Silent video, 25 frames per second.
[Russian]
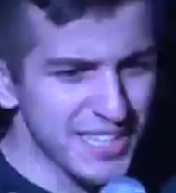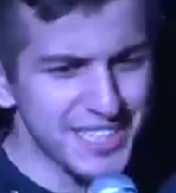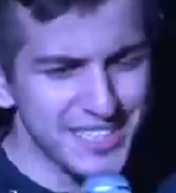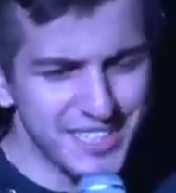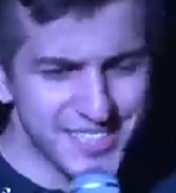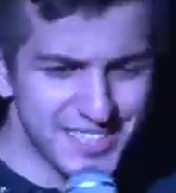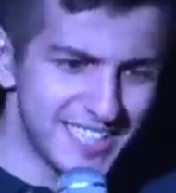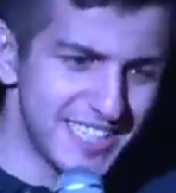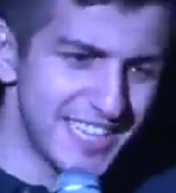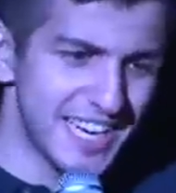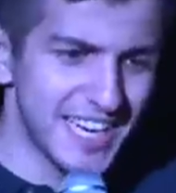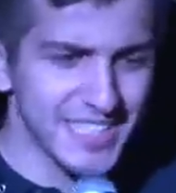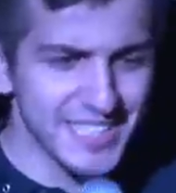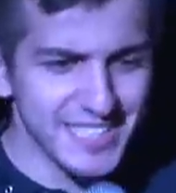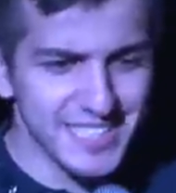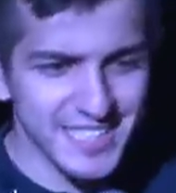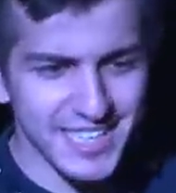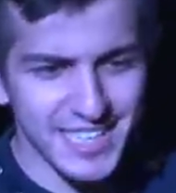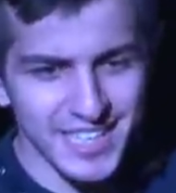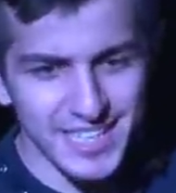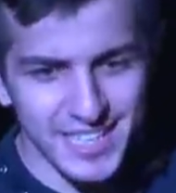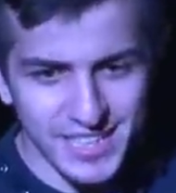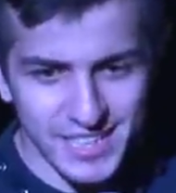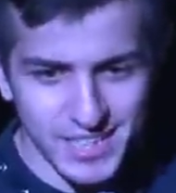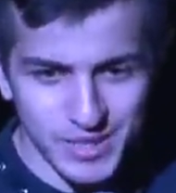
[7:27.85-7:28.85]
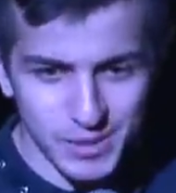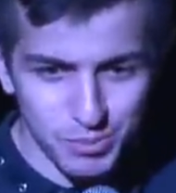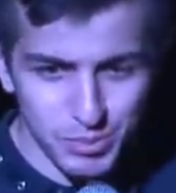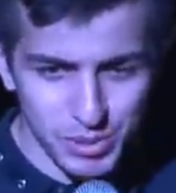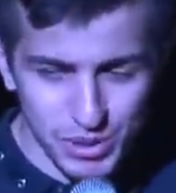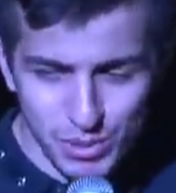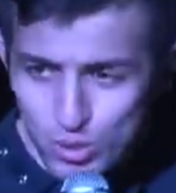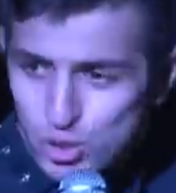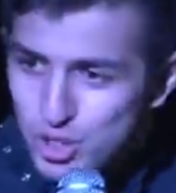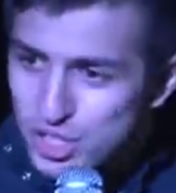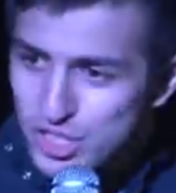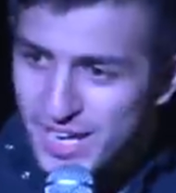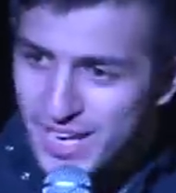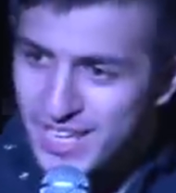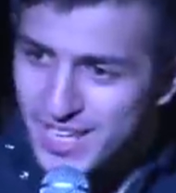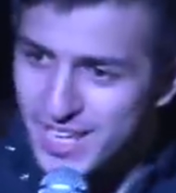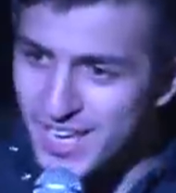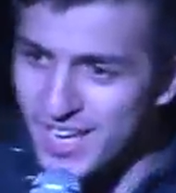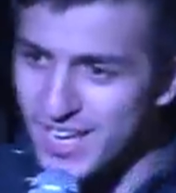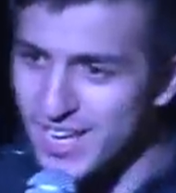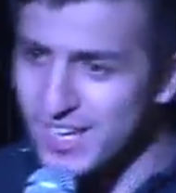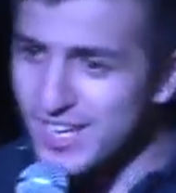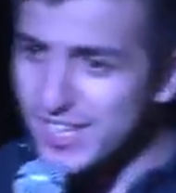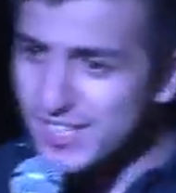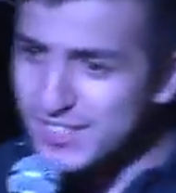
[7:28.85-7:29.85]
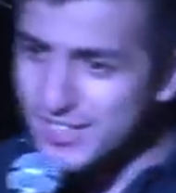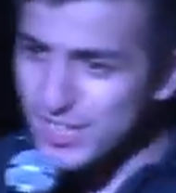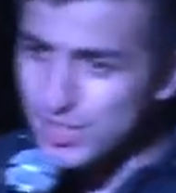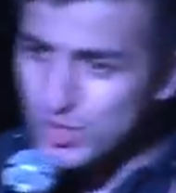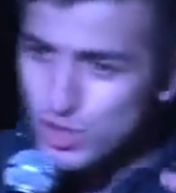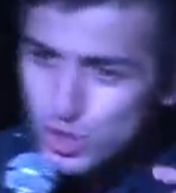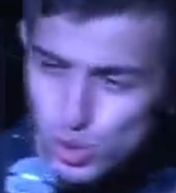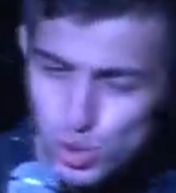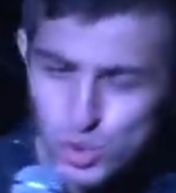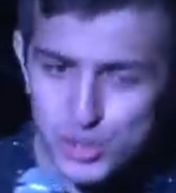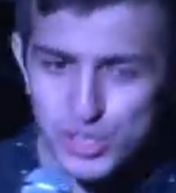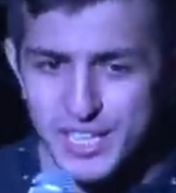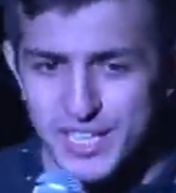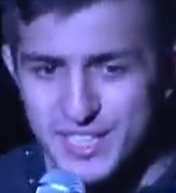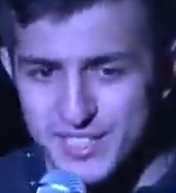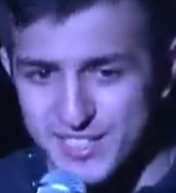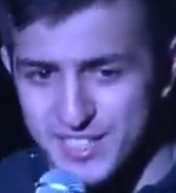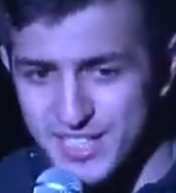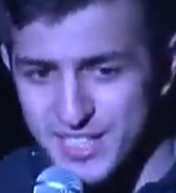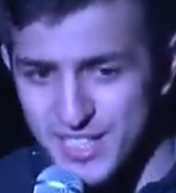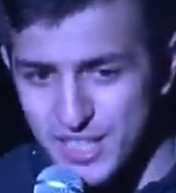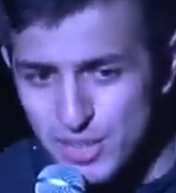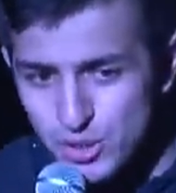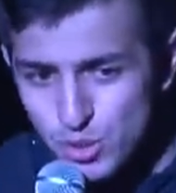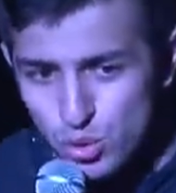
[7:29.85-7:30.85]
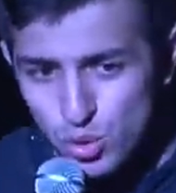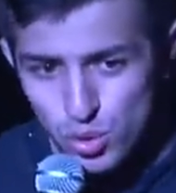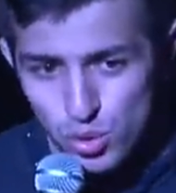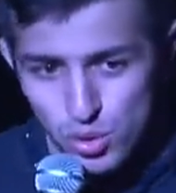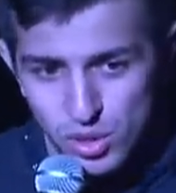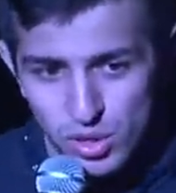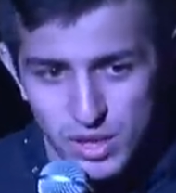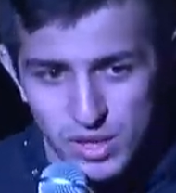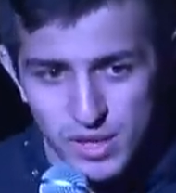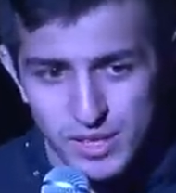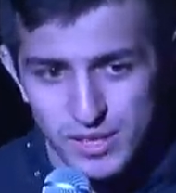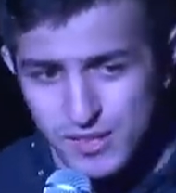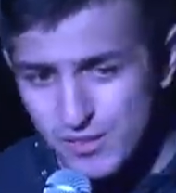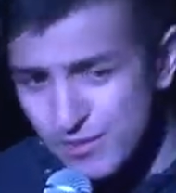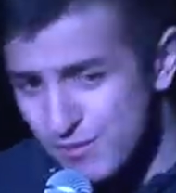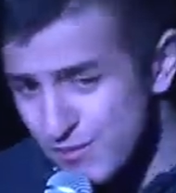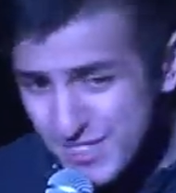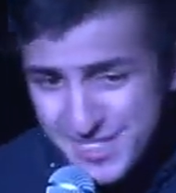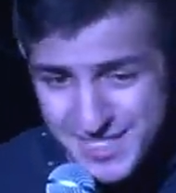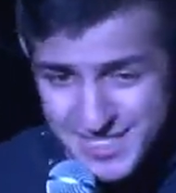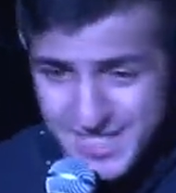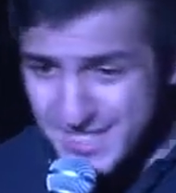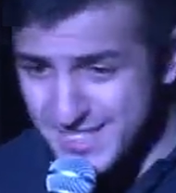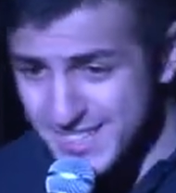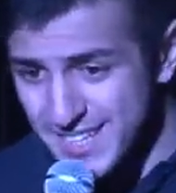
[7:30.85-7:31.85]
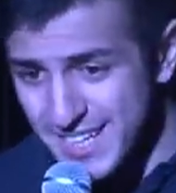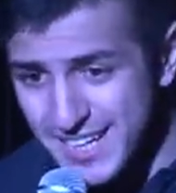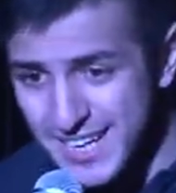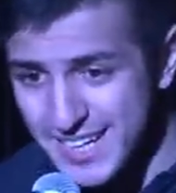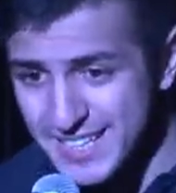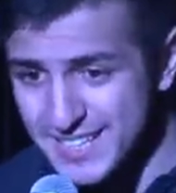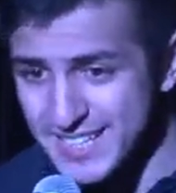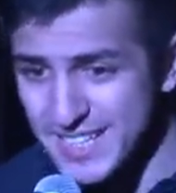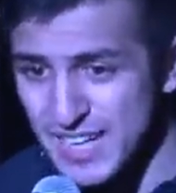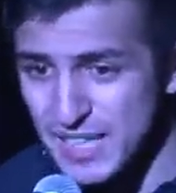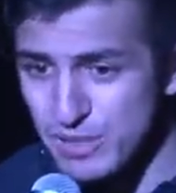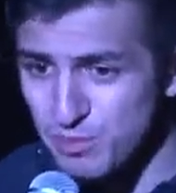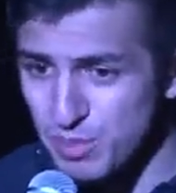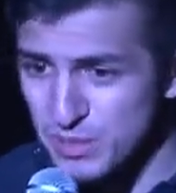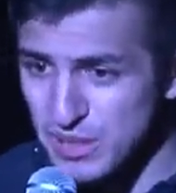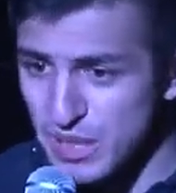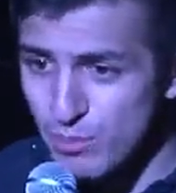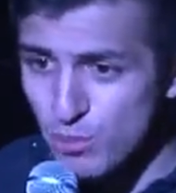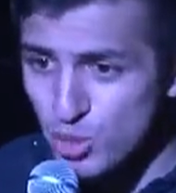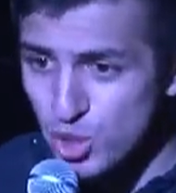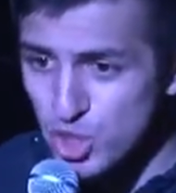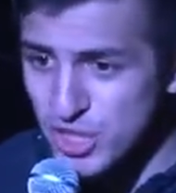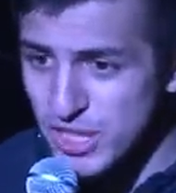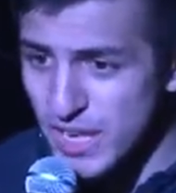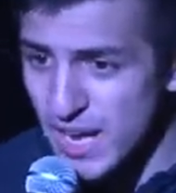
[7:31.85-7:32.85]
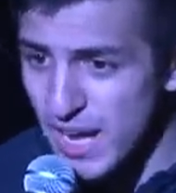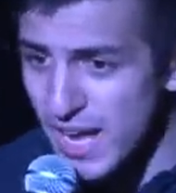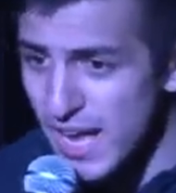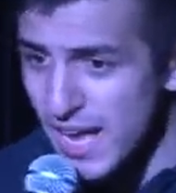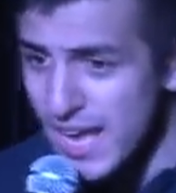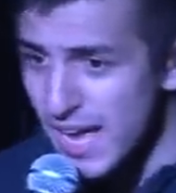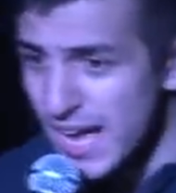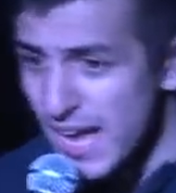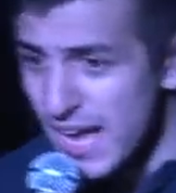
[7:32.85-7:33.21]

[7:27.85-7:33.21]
они дерзкие, потому что они танцуют лезгинку везде, где хотят, потому что